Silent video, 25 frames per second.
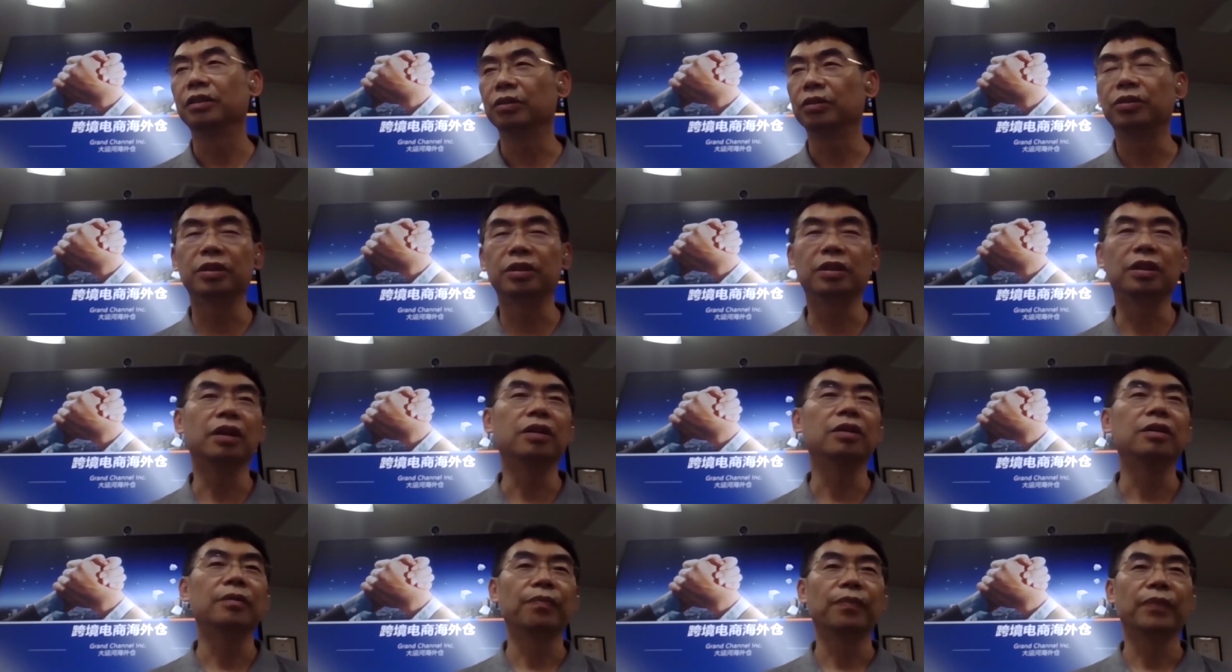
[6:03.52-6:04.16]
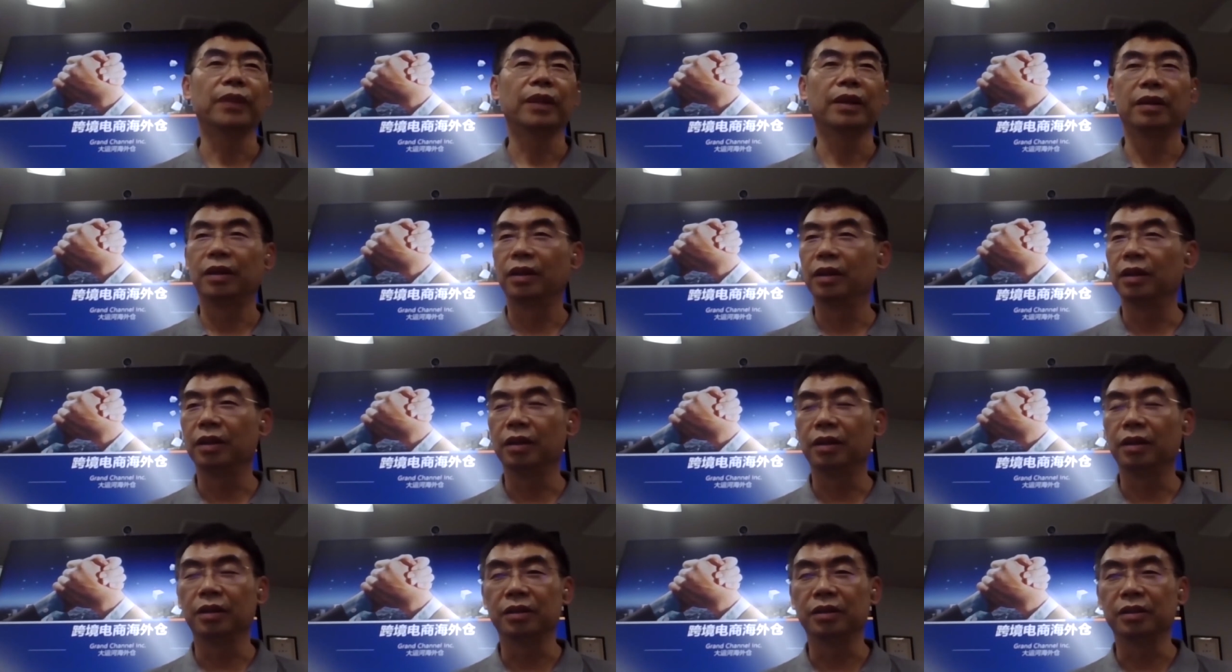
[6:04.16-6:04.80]
道，
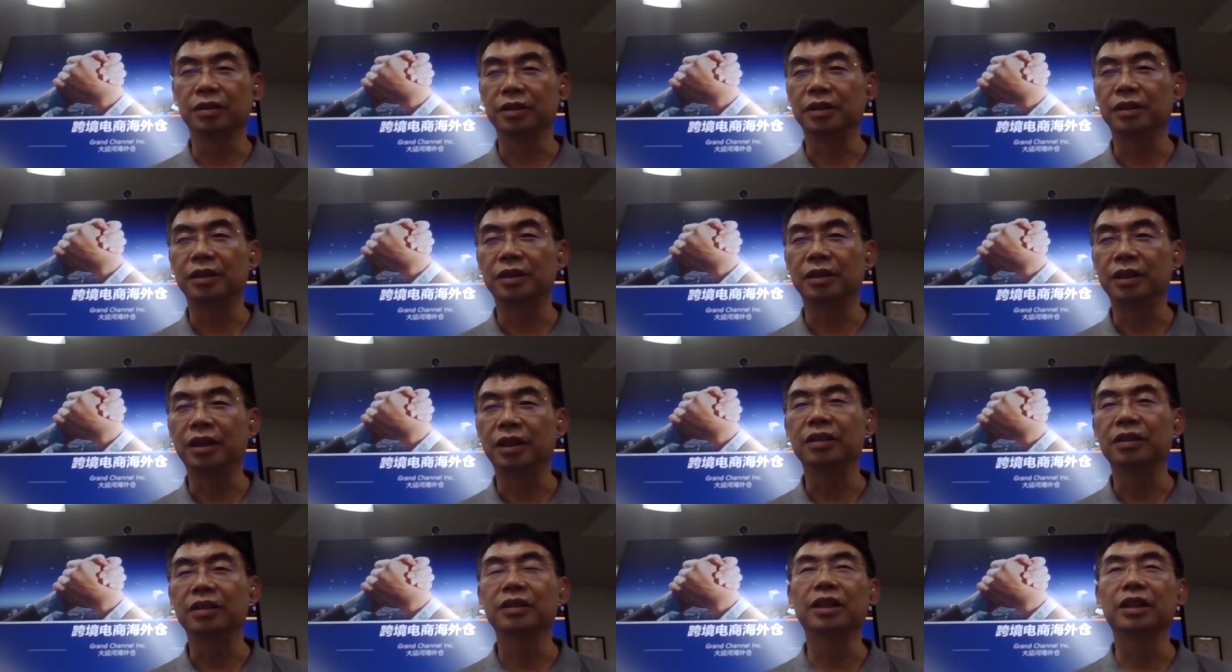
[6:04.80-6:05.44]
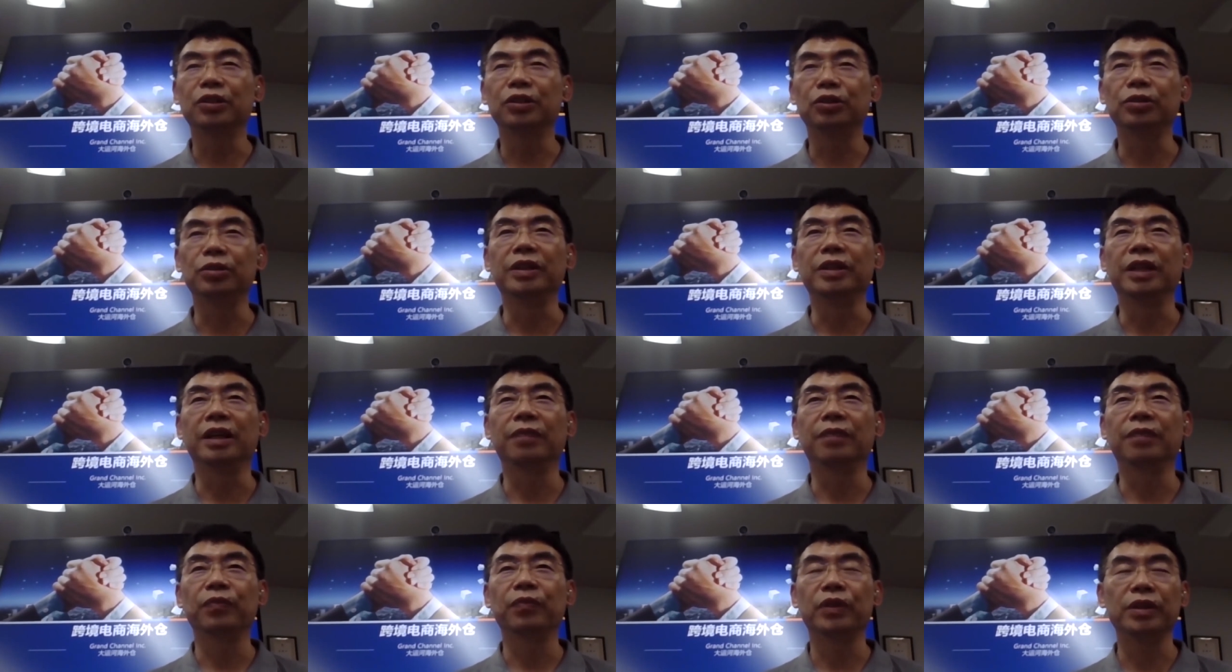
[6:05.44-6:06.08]
呃，电商在去年
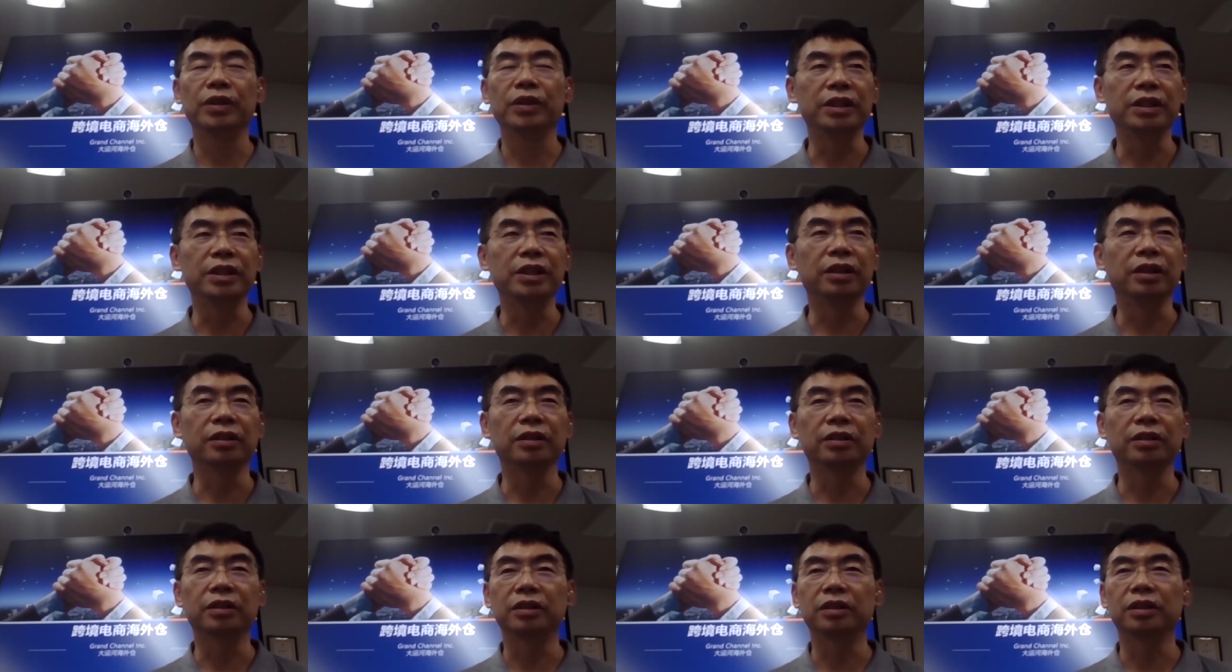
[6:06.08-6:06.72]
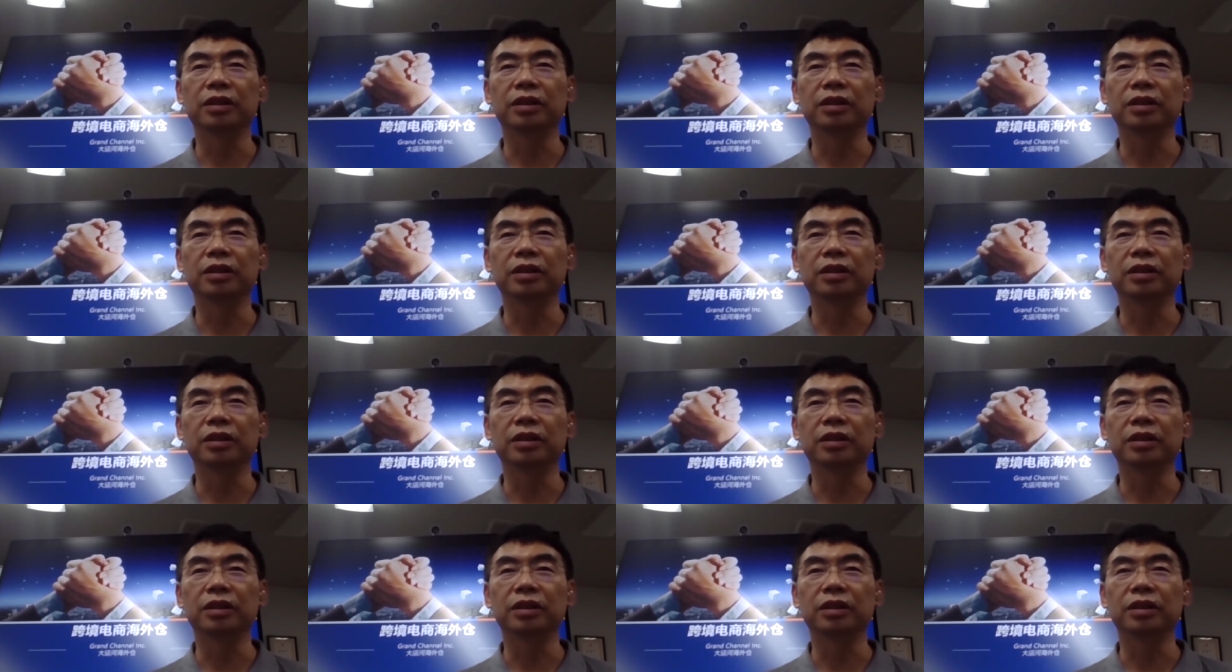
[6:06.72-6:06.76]
疫情这个